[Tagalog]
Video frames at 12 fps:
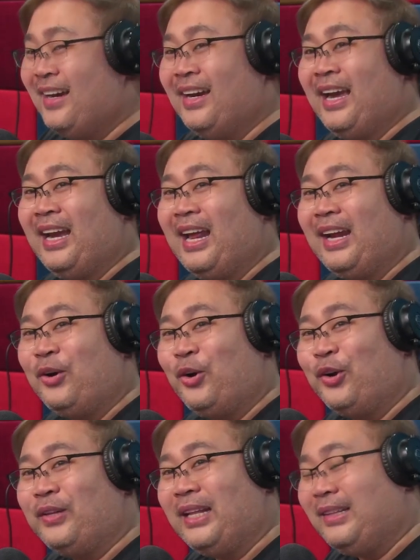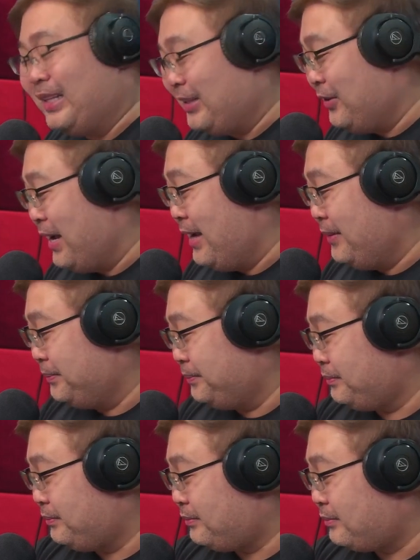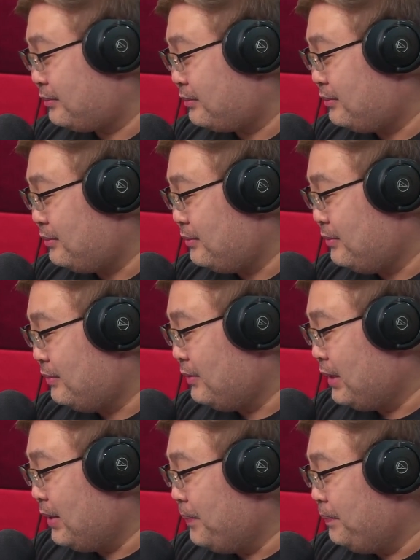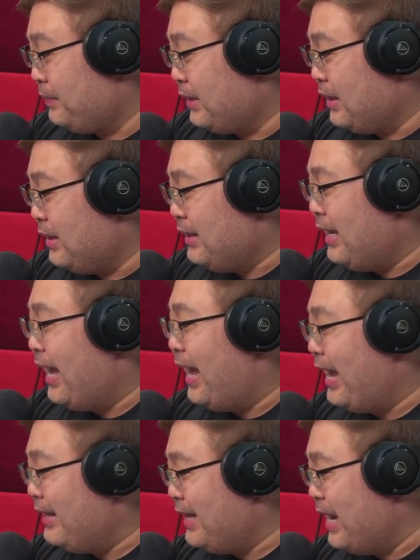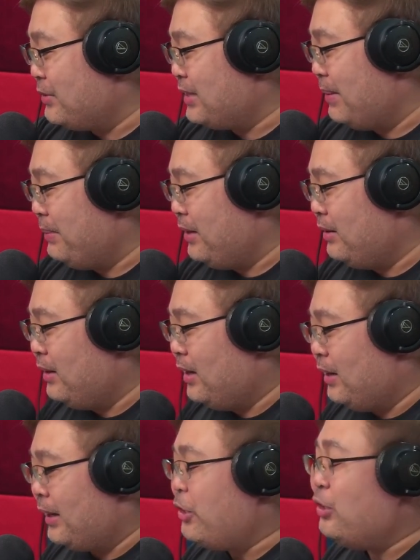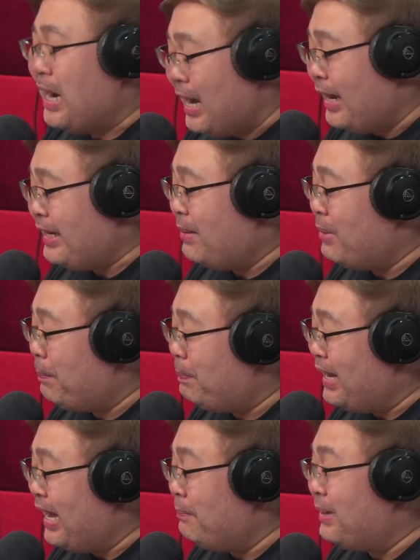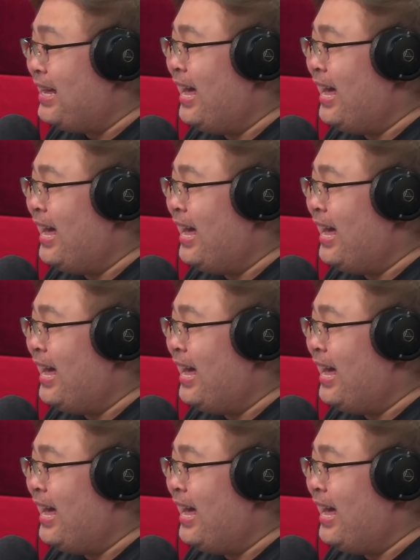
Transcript: Ayan na, recorded na to ha. Wow! Yehey daw, sabi ni... Kayo na lang kaya, mag-PM kaya